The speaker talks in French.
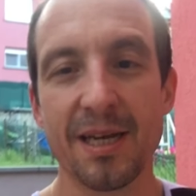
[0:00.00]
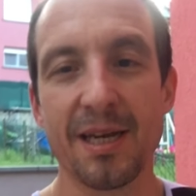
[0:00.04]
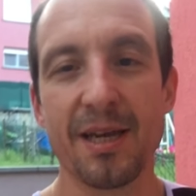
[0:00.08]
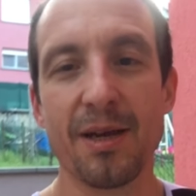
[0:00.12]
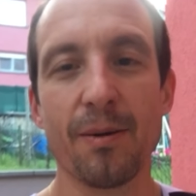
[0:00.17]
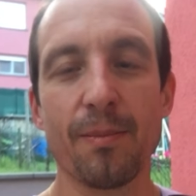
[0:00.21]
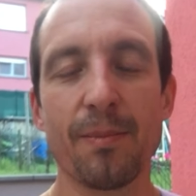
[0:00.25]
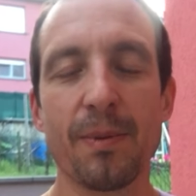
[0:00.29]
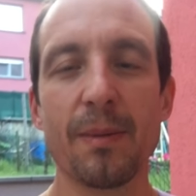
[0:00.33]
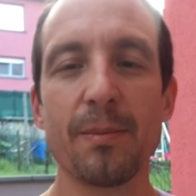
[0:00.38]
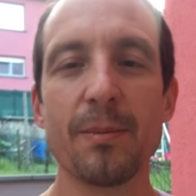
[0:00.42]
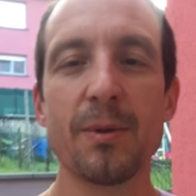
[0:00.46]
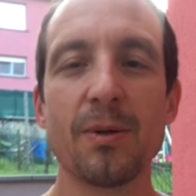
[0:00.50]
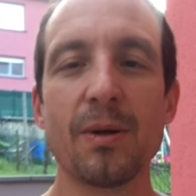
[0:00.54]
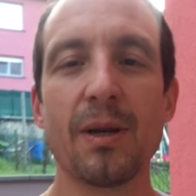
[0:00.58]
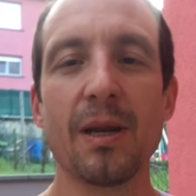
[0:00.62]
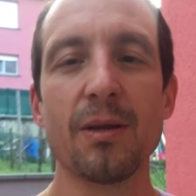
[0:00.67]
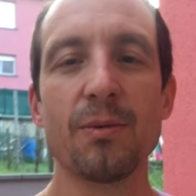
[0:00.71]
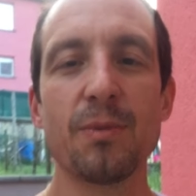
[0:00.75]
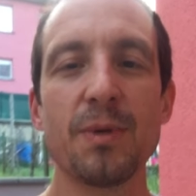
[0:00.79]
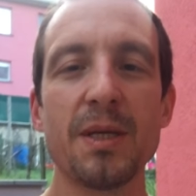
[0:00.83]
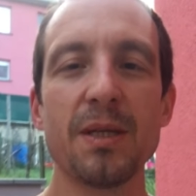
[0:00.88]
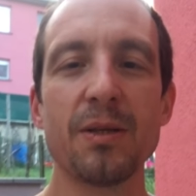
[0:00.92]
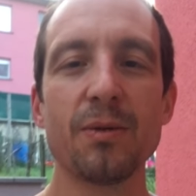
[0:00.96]
et en plein milieu de
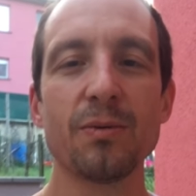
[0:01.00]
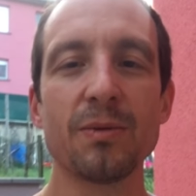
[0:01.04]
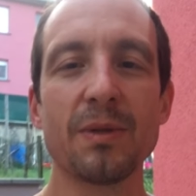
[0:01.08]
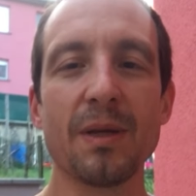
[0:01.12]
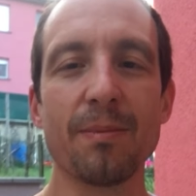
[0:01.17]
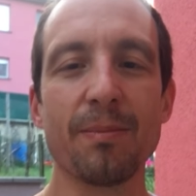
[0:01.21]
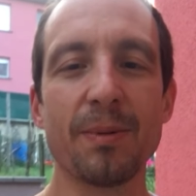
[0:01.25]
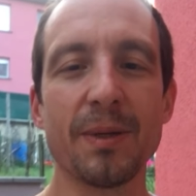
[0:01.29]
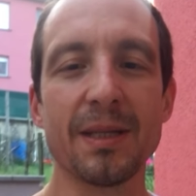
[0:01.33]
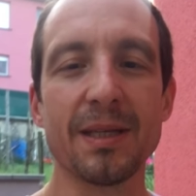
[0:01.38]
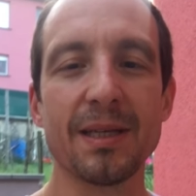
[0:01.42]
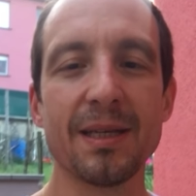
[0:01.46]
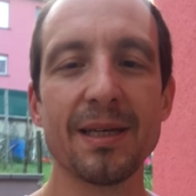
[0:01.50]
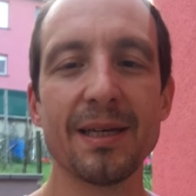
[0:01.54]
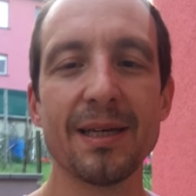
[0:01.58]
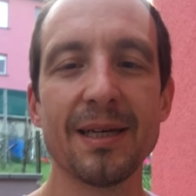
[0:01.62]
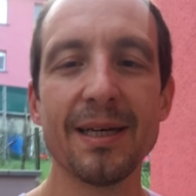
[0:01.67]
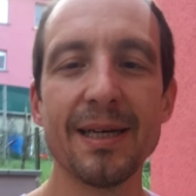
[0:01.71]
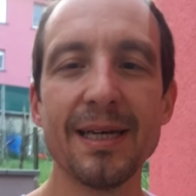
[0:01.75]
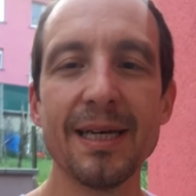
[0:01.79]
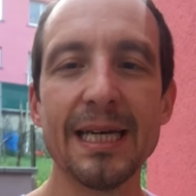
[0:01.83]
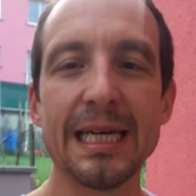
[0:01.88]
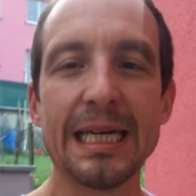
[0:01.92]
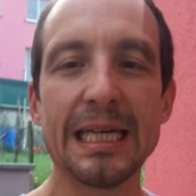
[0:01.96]
la nuit tout a pété
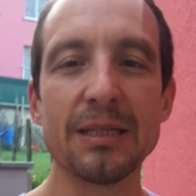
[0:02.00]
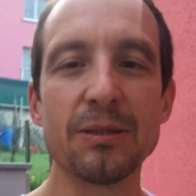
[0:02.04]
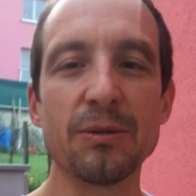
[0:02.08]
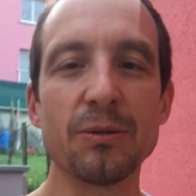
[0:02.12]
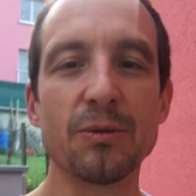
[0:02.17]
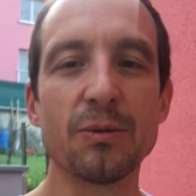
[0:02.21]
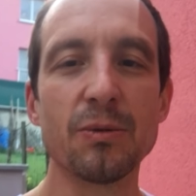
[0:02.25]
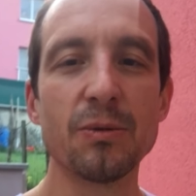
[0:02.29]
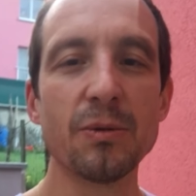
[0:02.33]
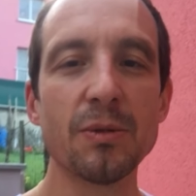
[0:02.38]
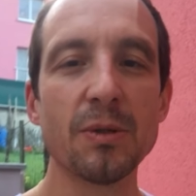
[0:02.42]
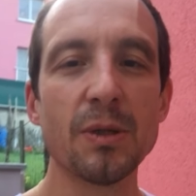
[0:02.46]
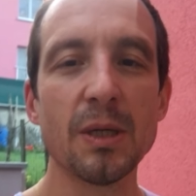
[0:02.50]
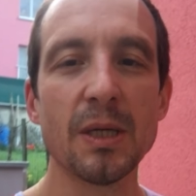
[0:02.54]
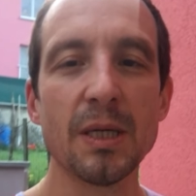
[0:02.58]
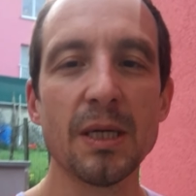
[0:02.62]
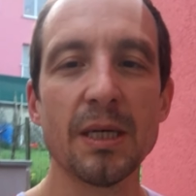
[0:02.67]
et du coup